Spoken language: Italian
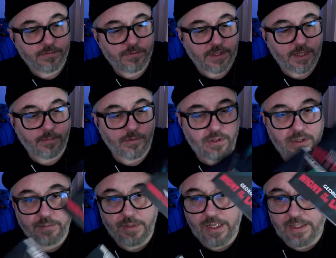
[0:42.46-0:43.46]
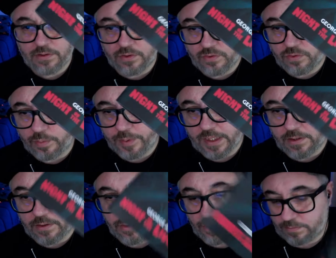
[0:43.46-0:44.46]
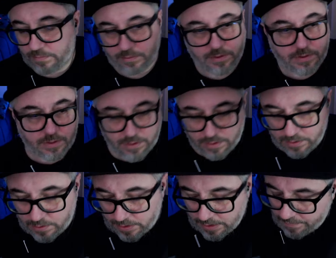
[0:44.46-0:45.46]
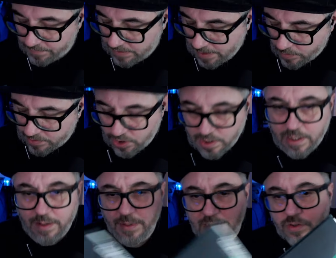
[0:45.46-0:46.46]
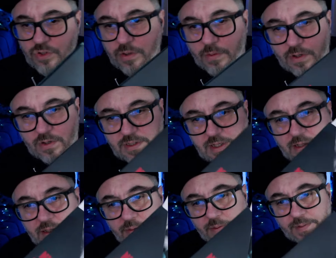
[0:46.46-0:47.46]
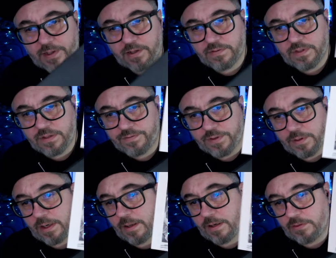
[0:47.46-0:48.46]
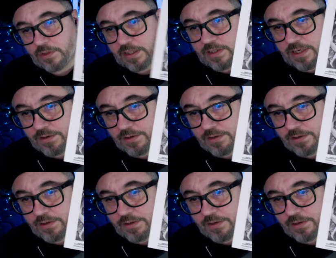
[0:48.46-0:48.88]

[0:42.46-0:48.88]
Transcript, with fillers: ah, il libretto stupendo e vediamo se nel libretto c'è qualcosa anche per parlarvi del film ah, la locandina